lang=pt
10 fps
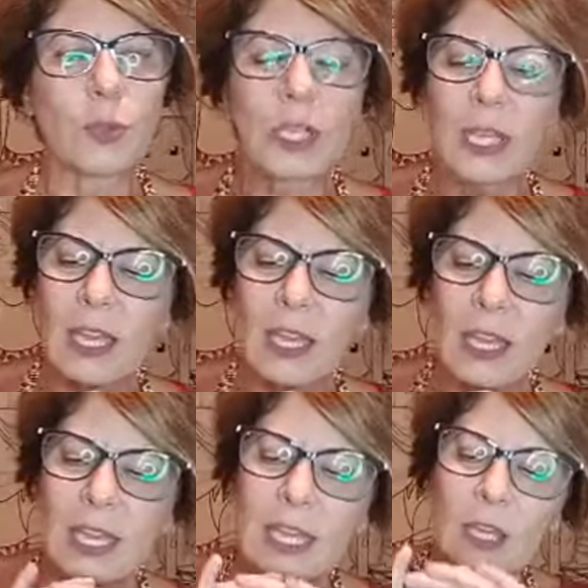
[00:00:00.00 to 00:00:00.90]
porque
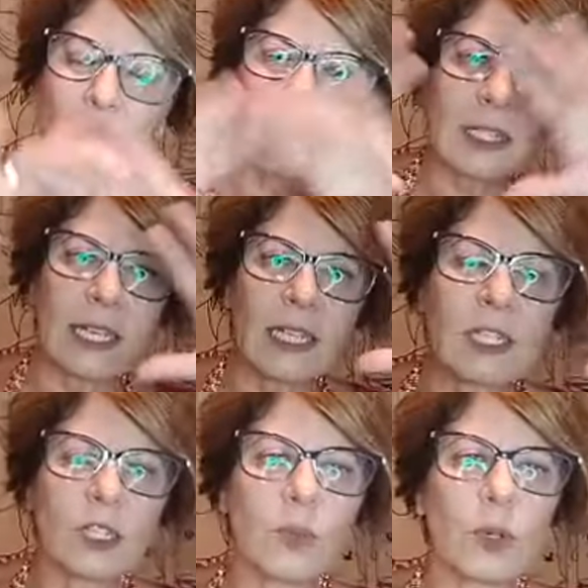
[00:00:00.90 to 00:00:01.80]
eu
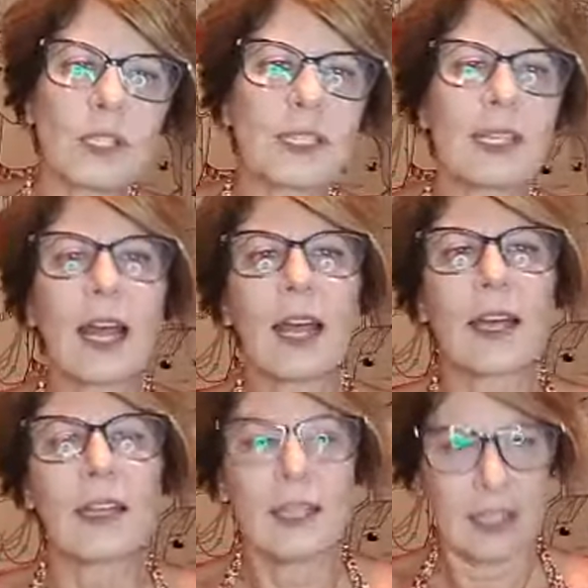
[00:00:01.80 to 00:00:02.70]
gostaria de
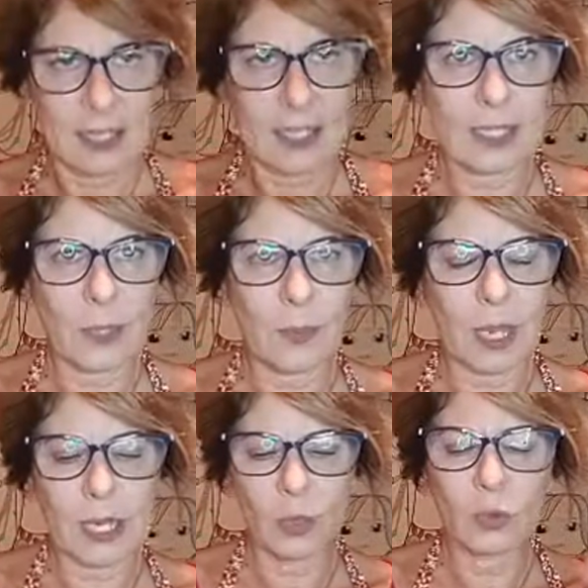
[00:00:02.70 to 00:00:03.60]
mostrar nesse
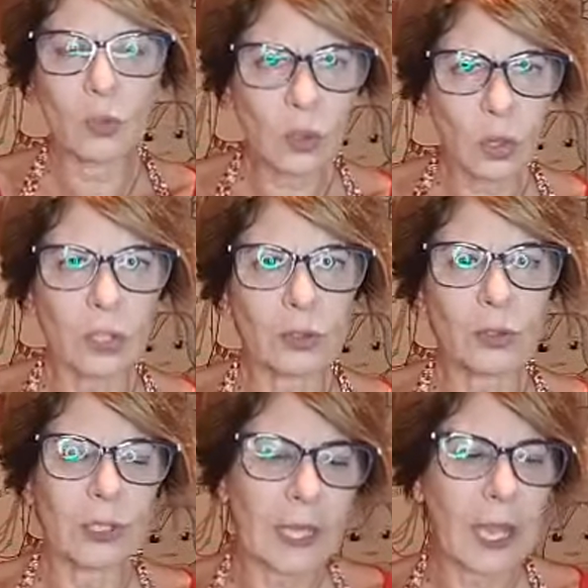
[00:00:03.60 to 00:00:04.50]
painel
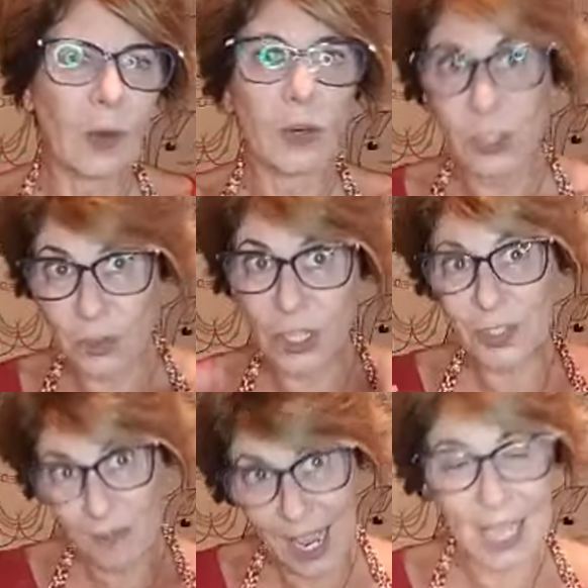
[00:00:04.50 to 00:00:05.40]
todo, né, onde eu
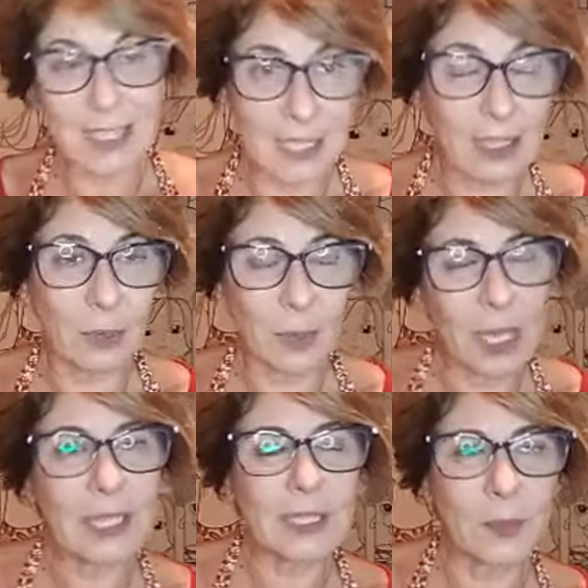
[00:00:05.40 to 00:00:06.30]
estivesse
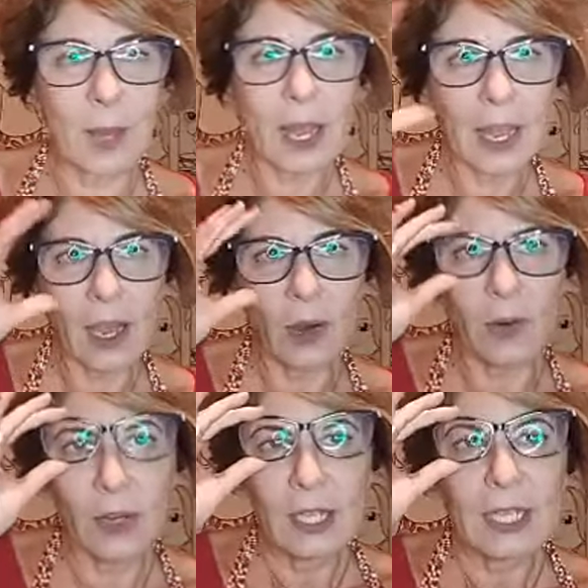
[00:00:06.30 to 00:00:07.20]
também nesse
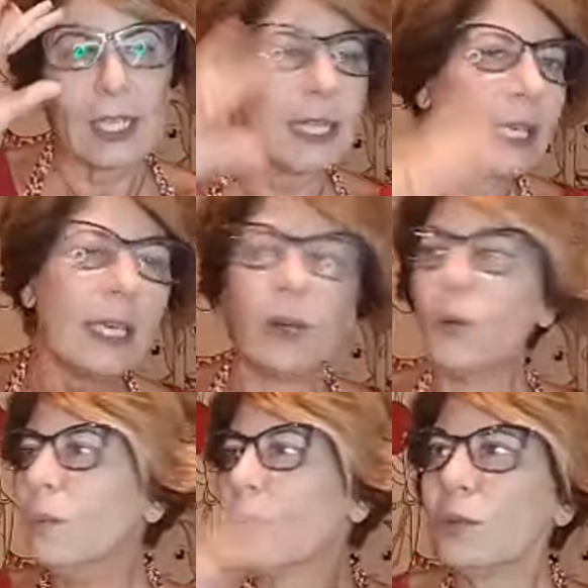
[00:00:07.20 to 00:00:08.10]
painel, que
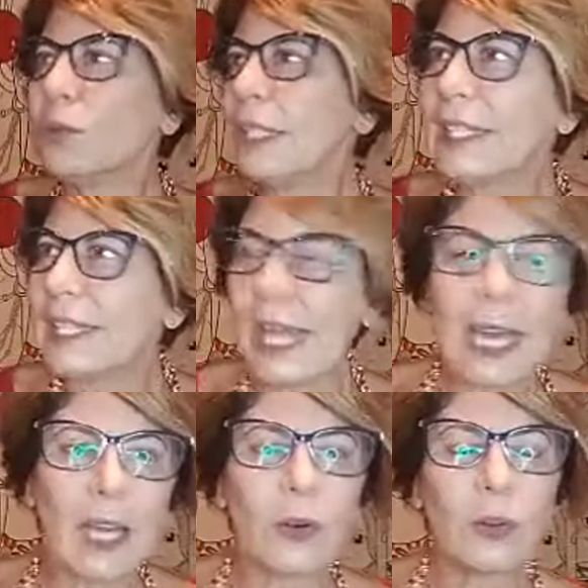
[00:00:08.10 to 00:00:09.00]
o mundo
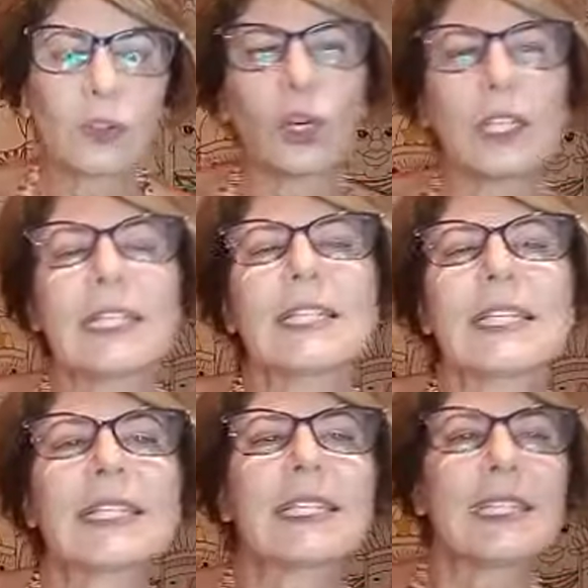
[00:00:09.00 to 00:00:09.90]
inteiro, todas
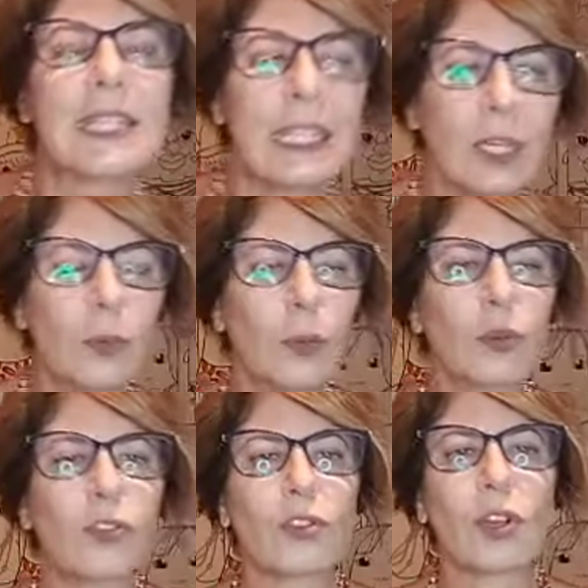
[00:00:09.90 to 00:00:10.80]
as
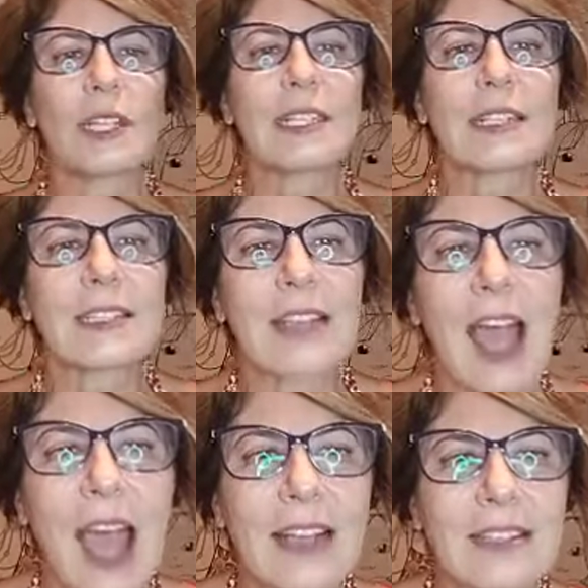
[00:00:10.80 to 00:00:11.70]
tribos, todas as
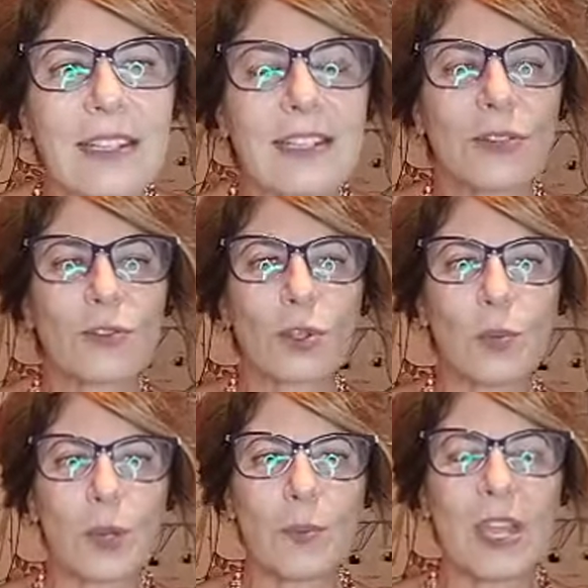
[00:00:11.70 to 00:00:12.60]
raças são
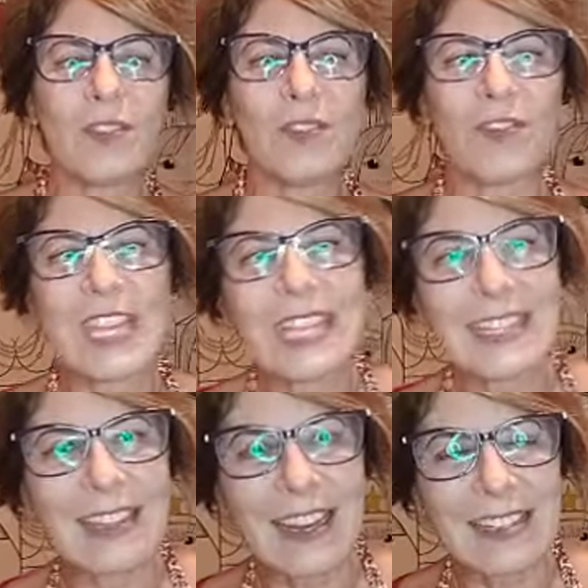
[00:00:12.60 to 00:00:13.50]
super
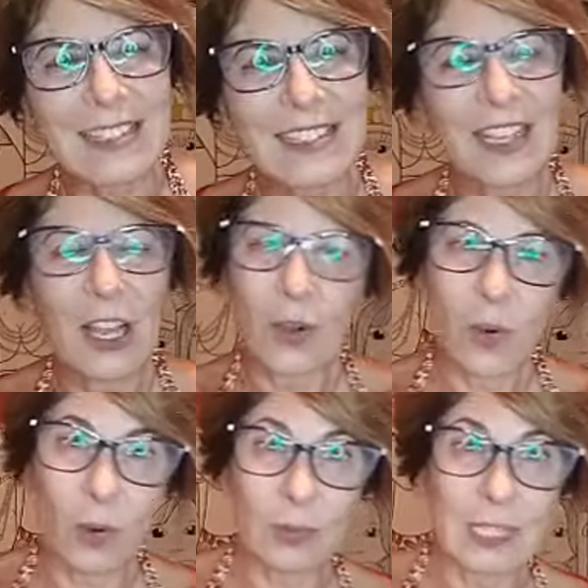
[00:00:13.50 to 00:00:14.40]
bem-vindas,
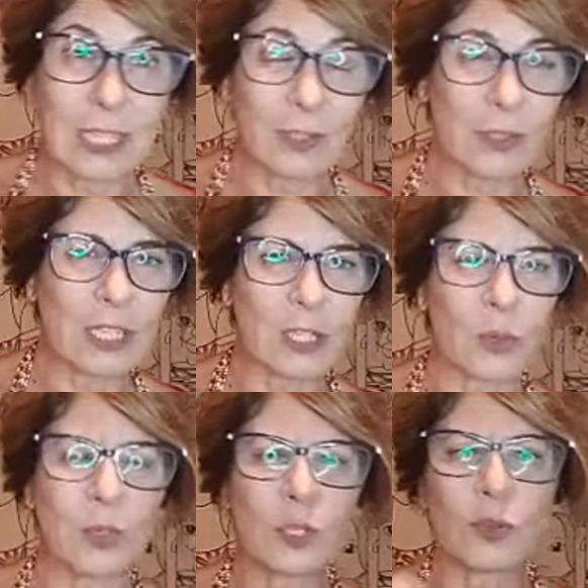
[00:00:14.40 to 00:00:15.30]
contanto que
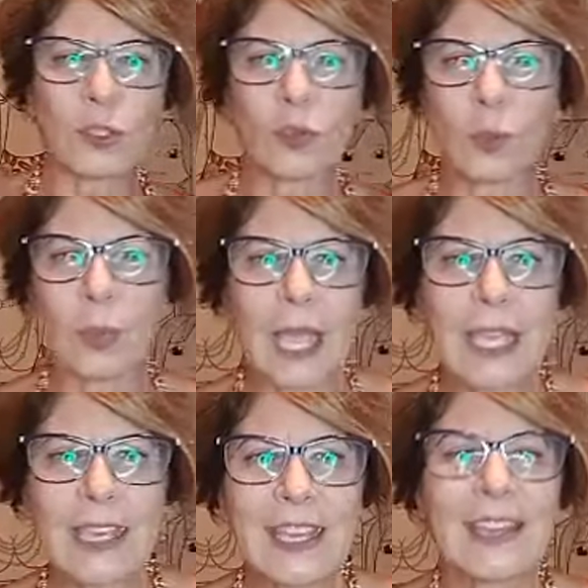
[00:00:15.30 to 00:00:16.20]
sejam pessoas do
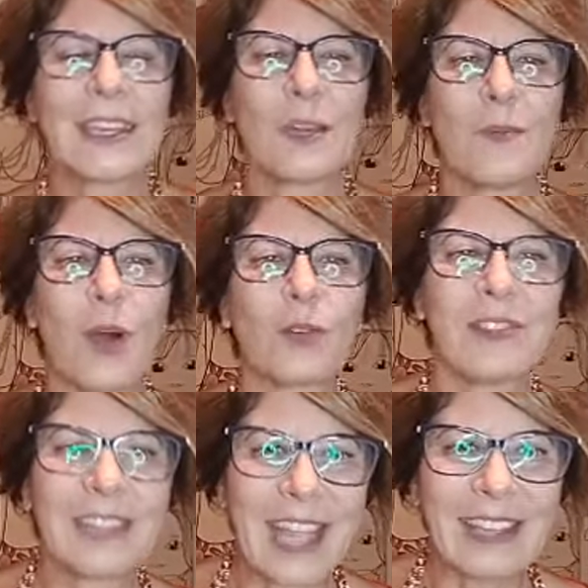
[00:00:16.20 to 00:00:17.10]
bem que
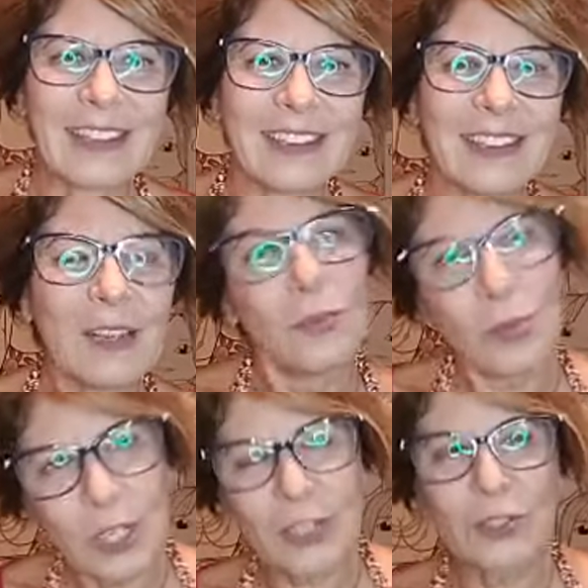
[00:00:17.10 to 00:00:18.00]
mal têm.
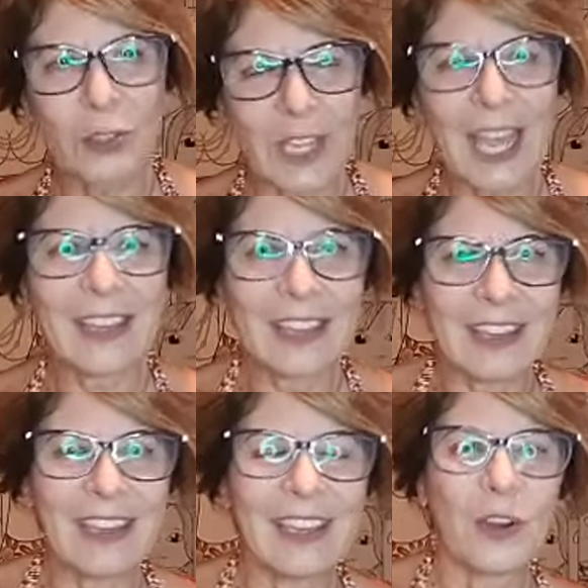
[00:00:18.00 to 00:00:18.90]
Por isso que
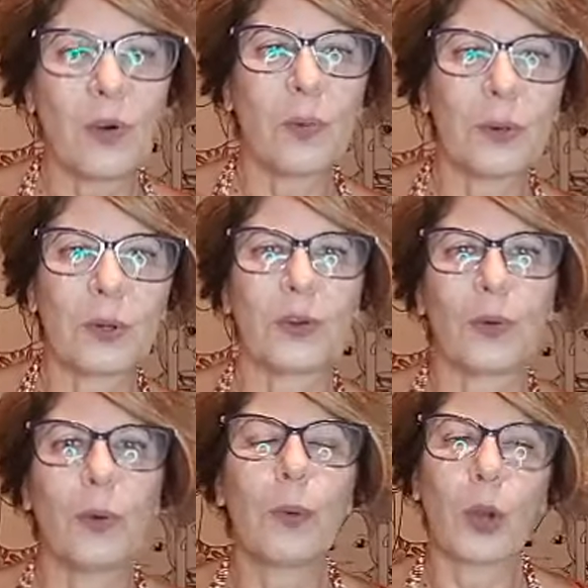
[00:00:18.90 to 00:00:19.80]
aqui o, pro,
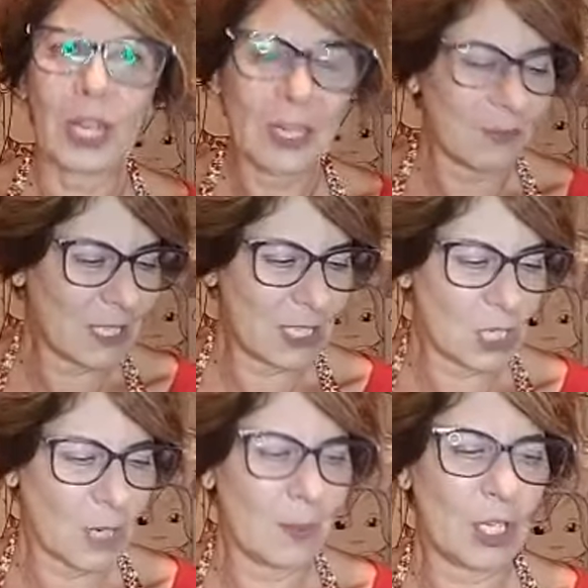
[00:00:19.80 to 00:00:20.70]
o programa se
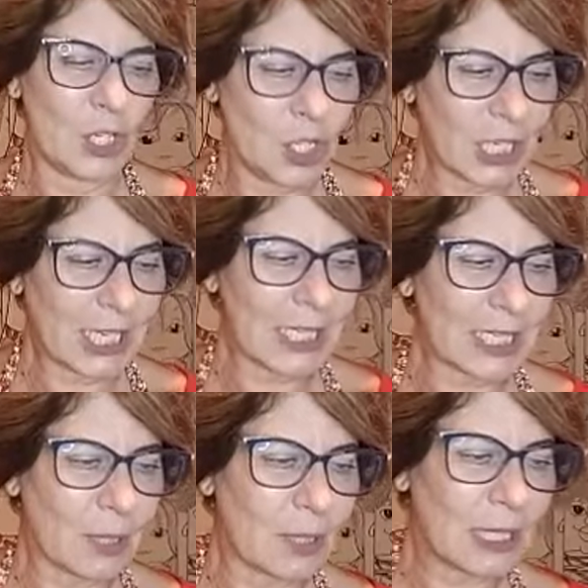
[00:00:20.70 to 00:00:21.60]
chama
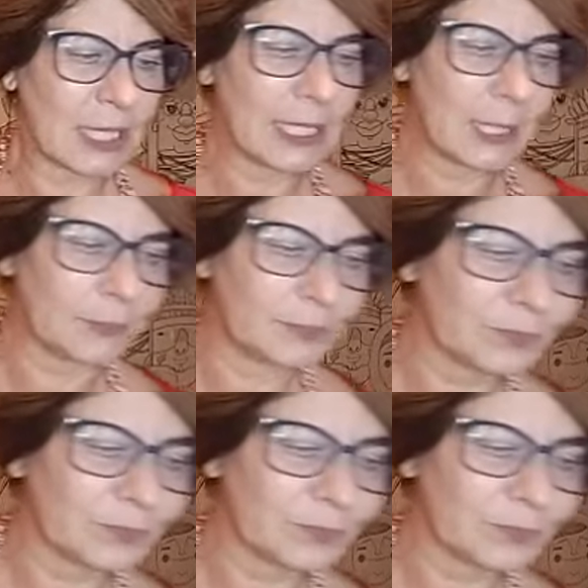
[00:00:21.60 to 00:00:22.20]
Dicas da Benzedeira.